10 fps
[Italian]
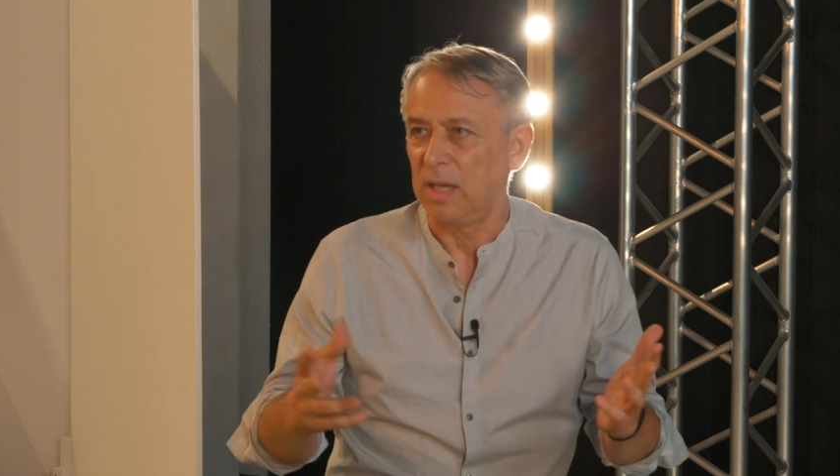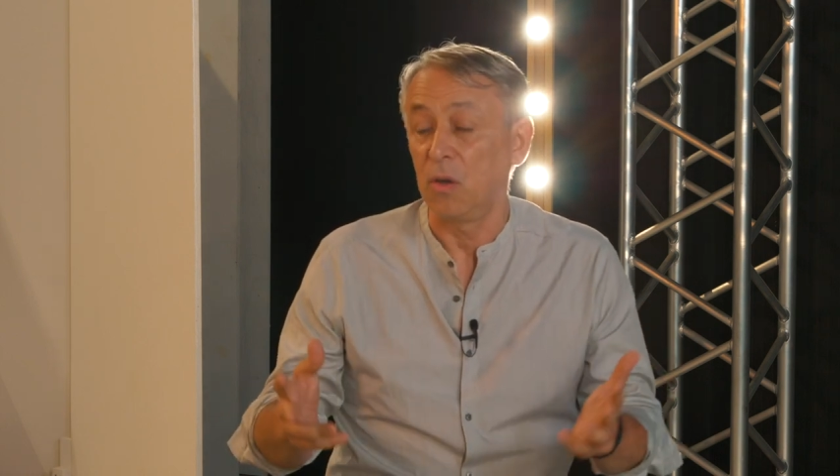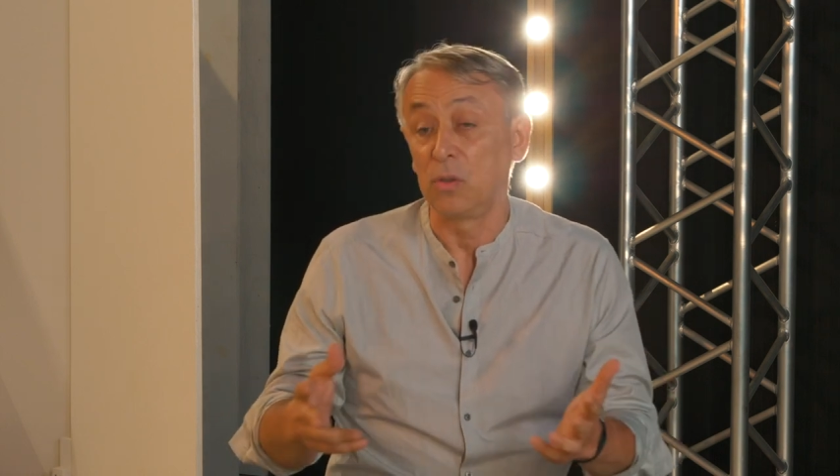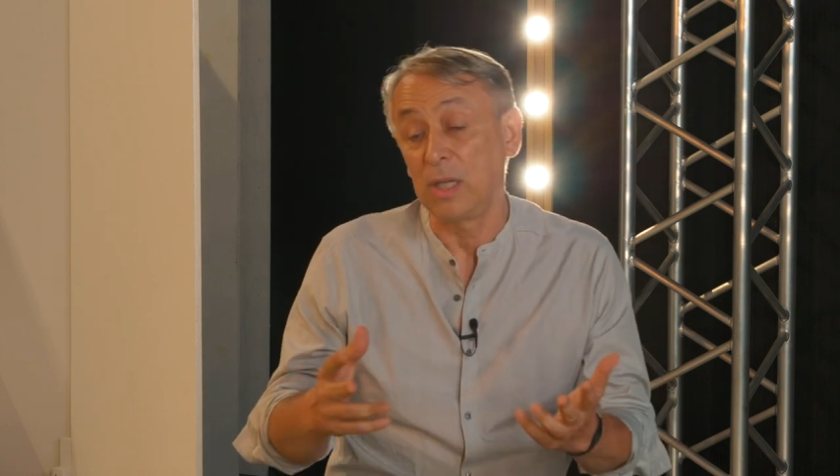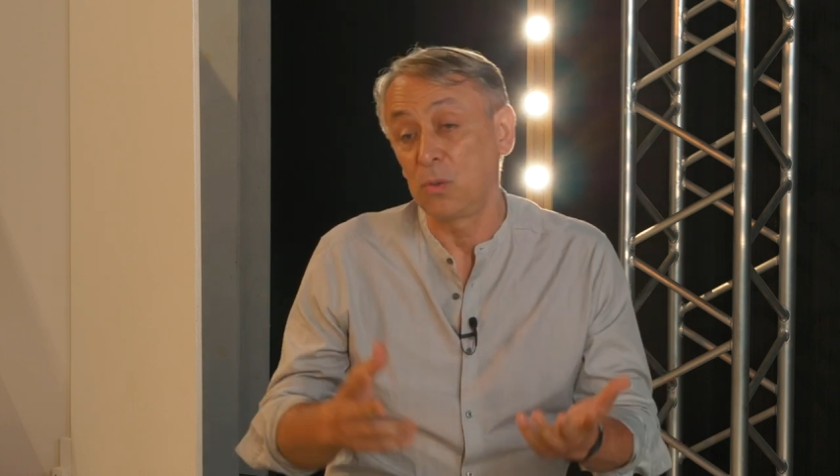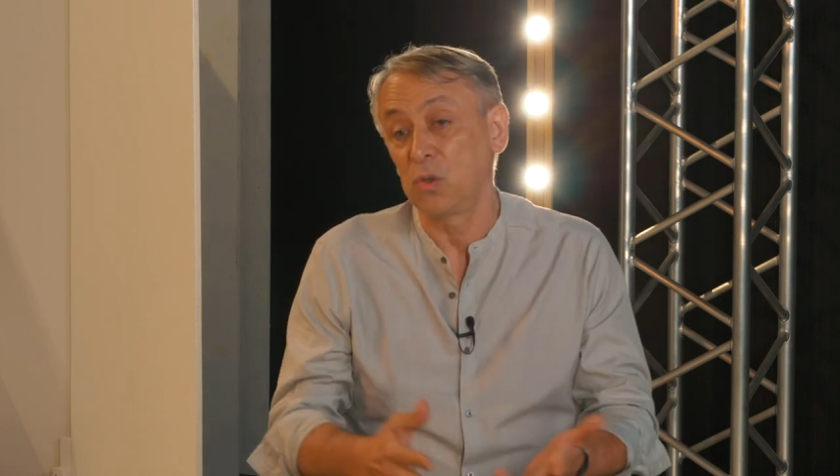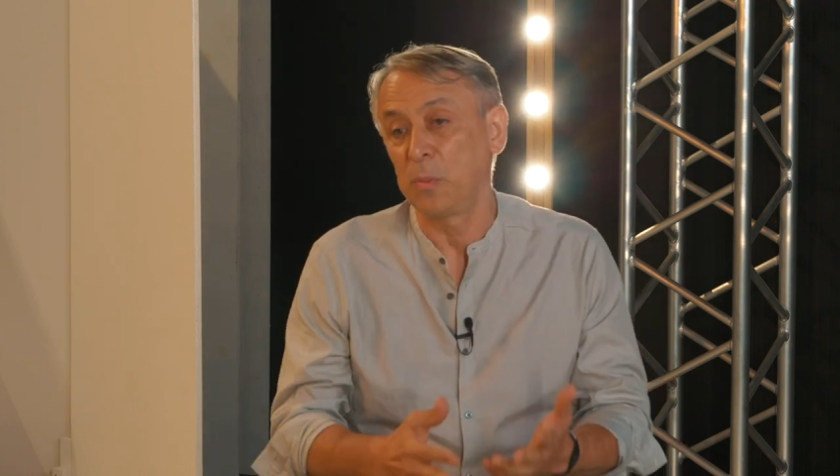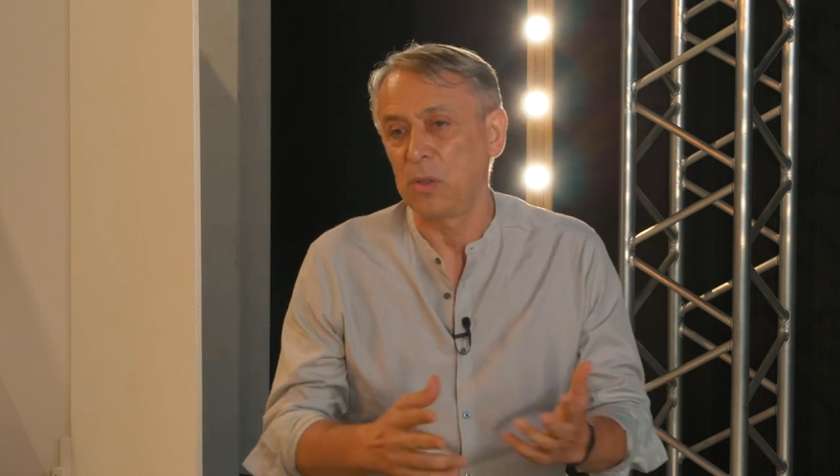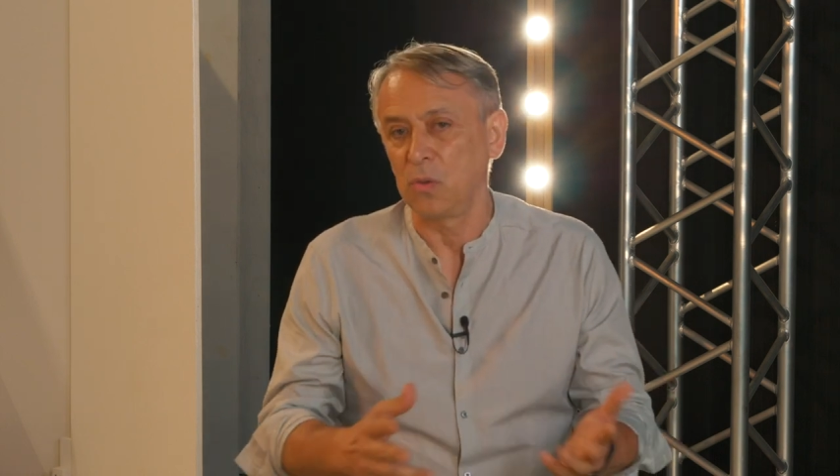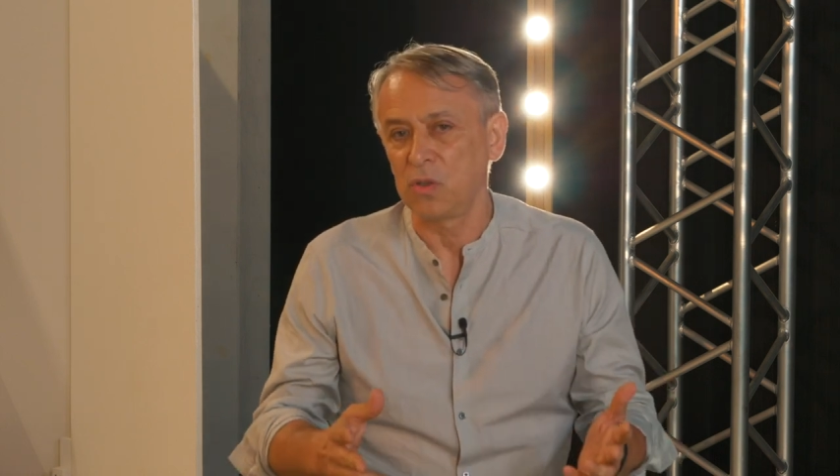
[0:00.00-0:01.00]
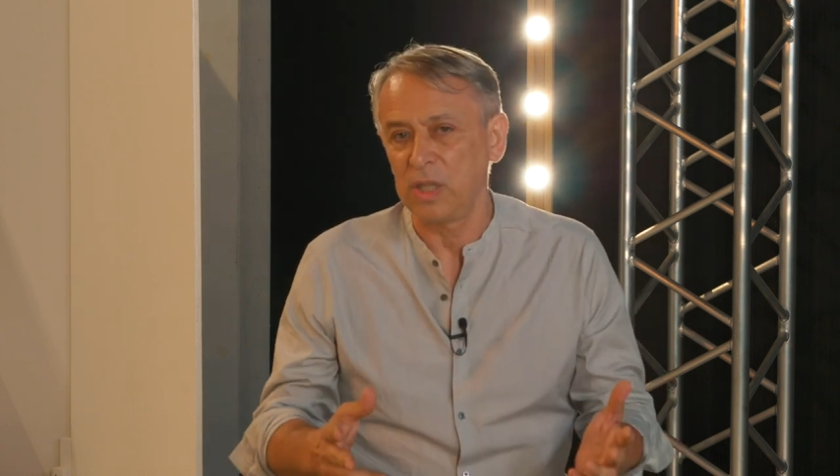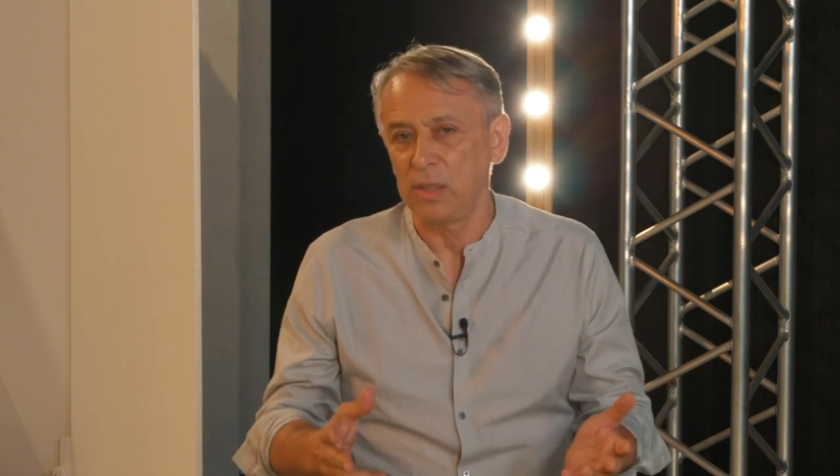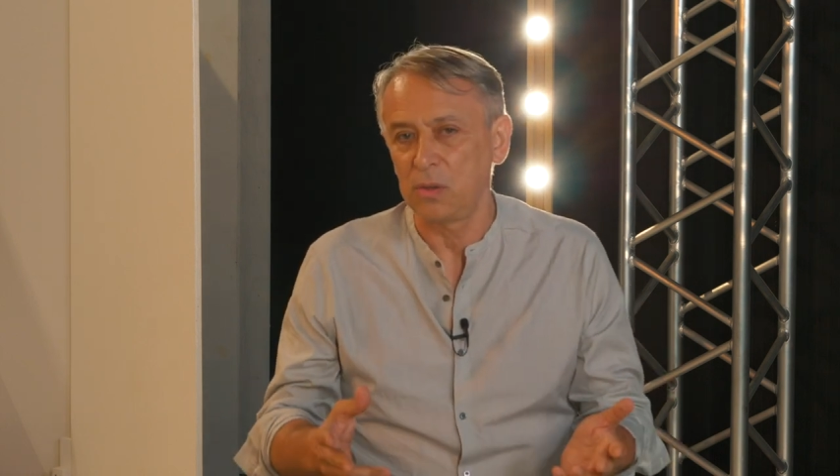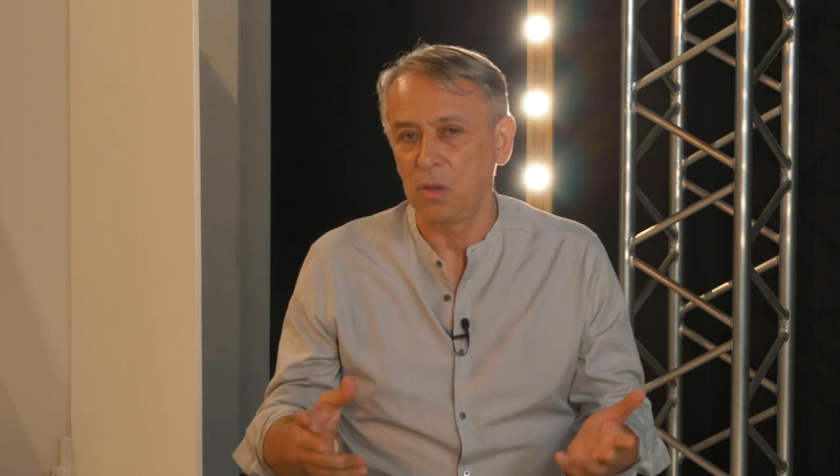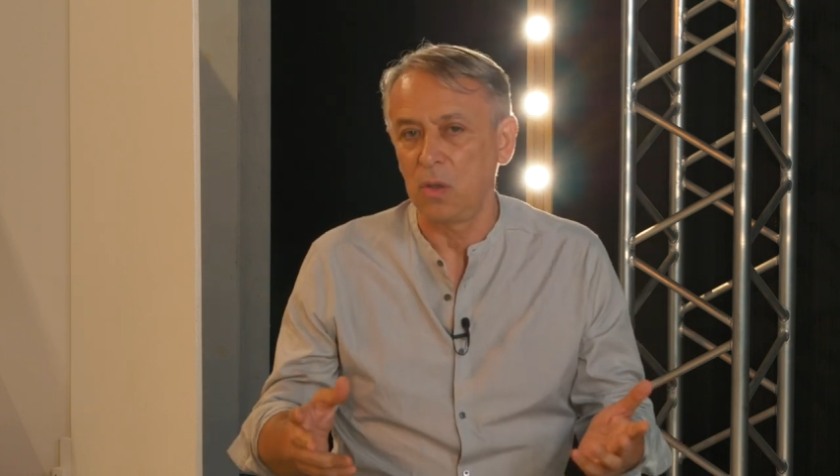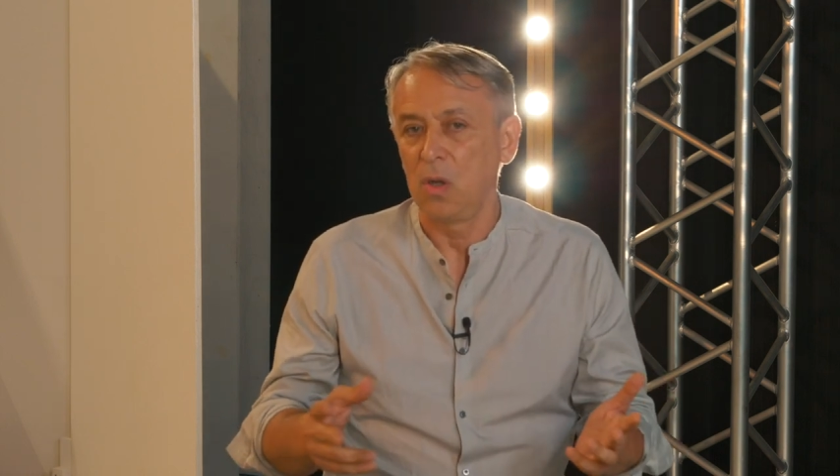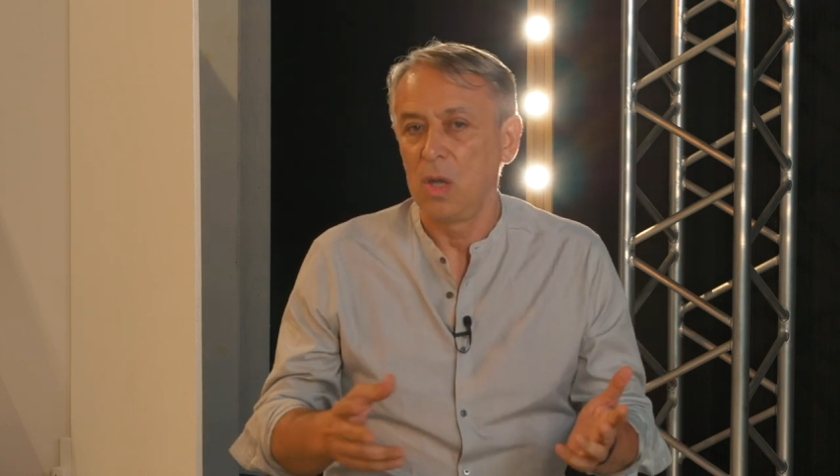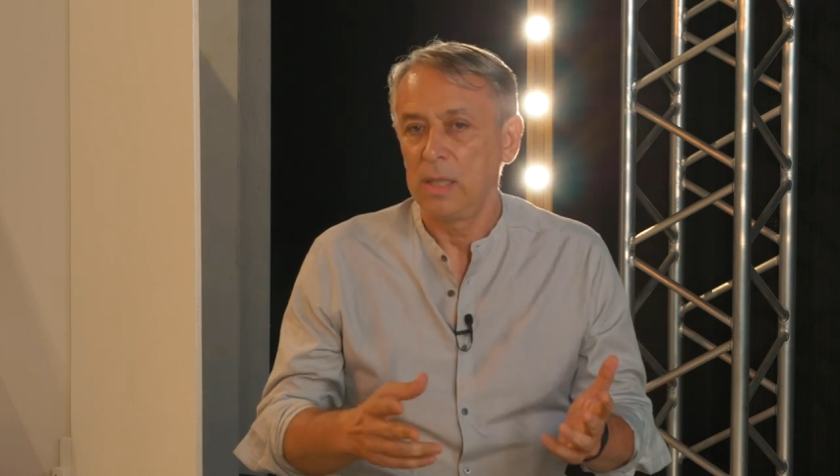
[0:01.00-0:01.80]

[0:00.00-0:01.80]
che oltretutto mi consentono